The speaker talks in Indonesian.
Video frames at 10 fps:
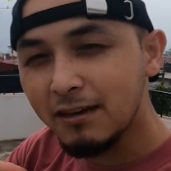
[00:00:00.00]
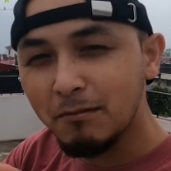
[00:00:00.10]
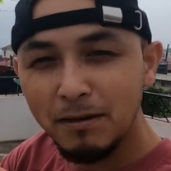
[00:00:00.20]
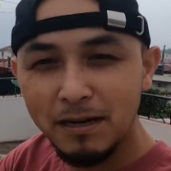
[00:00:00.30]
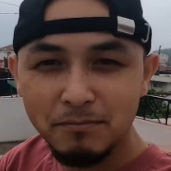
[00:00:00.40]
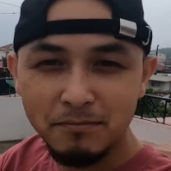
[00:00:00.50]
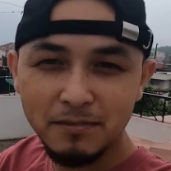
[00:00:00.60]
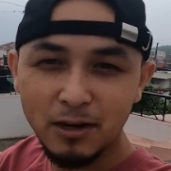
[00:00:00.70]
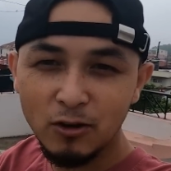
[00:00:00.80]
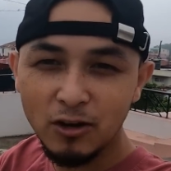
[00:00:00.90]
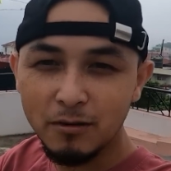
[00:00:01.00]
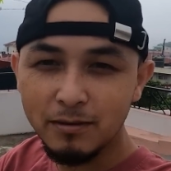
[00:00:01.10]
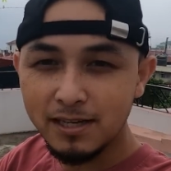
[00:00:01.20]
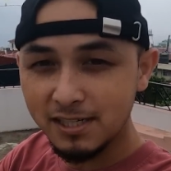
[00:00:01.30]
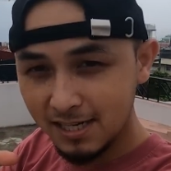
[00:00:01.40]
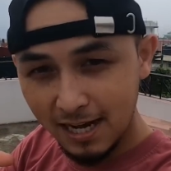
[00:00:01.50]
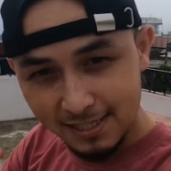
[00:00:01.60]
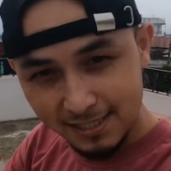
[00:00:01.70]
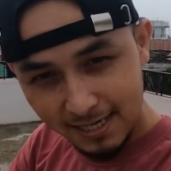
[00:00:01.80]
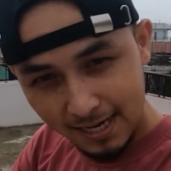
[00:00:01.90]
ke film kalong kau bakin
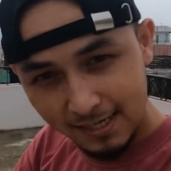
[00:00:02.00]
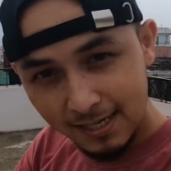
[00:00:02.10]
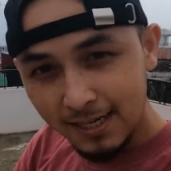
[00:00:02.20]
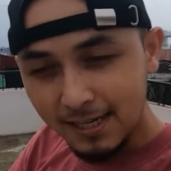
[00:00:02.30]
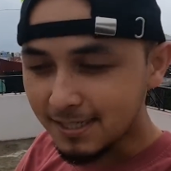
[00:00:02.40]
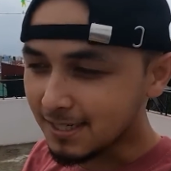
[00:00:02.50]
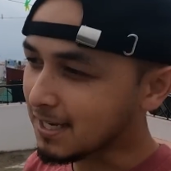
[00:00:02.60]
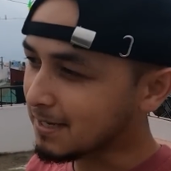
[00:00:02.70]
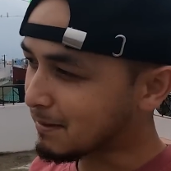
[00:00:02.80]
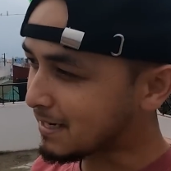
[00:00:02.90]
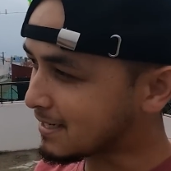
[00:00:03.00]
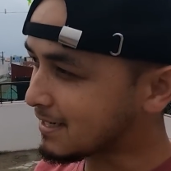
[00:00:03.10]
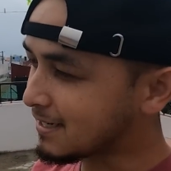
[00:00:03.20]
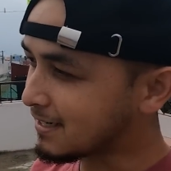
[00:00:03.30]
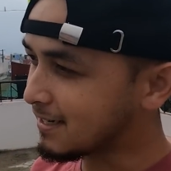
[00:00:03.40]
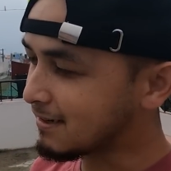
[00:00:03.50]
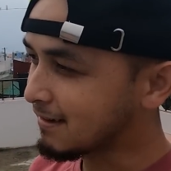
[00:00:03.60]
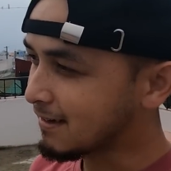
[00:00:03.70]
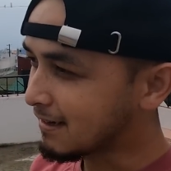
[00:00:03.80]
syah di kena di bat uh,